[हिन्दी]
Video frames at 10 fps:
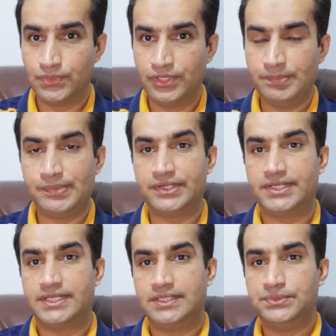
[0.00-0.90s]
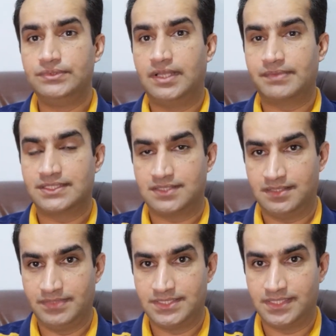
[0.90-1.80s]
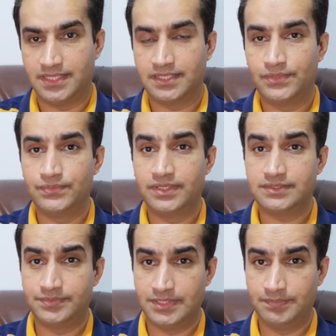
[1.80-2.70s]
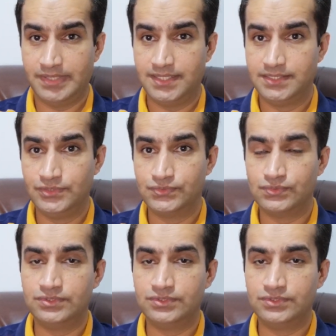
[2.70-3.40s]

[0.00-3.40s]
दो इम्पॉर्टेंट न्यूज़ आपके साथ में शेयर करूंगा सबसे पहली न्यूज़